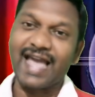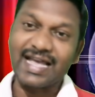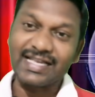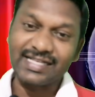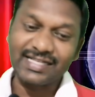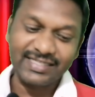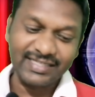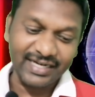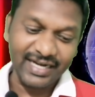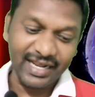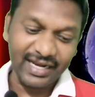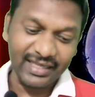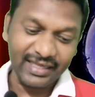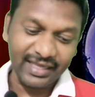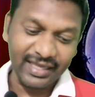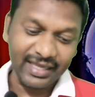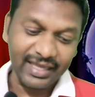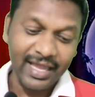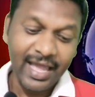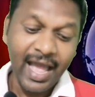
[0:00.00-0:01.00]
క్యాన్సిల్
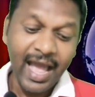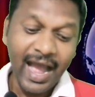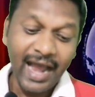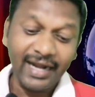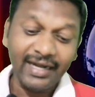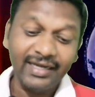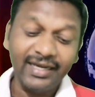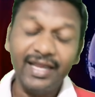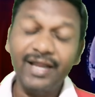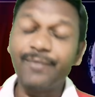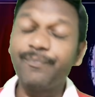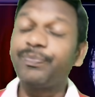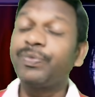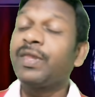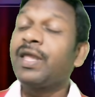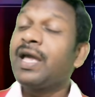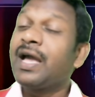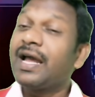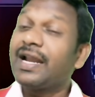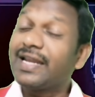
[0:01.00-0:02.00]
చేయడానికి అంటే
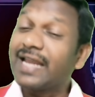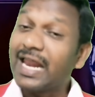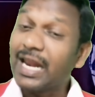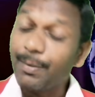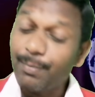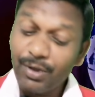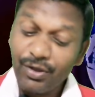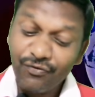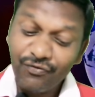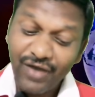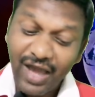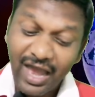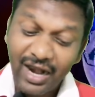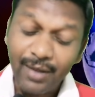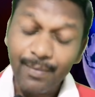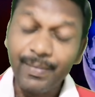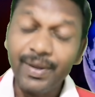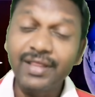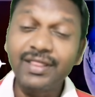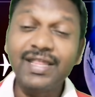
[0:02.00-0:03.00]
నలభై వేల
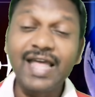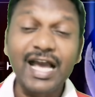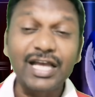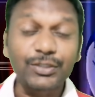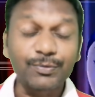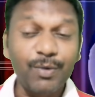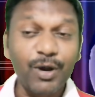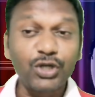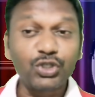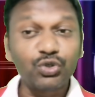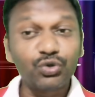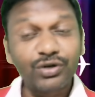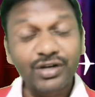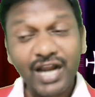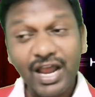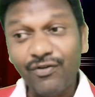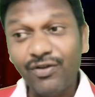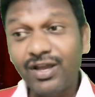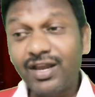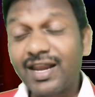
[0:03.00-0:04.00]
మంది ఎక్స్పర్ట్స్
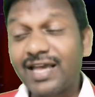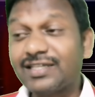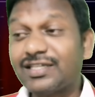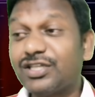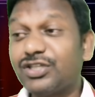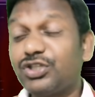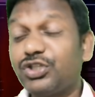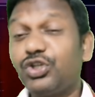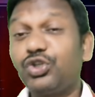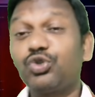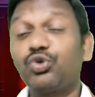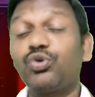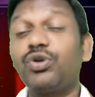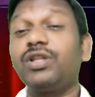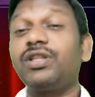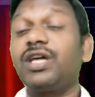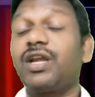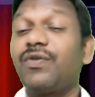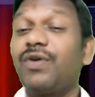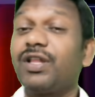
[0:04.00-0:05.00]
డ్రైవింగ్ లైసెన్స్
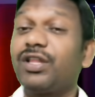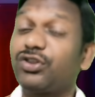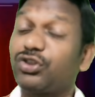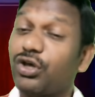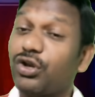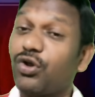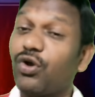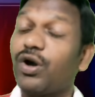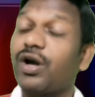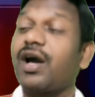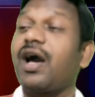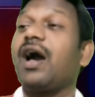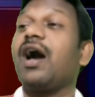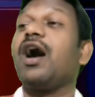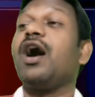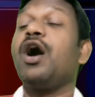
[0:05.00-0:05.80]
తీసుకున్న తర్వాత తన యొక్క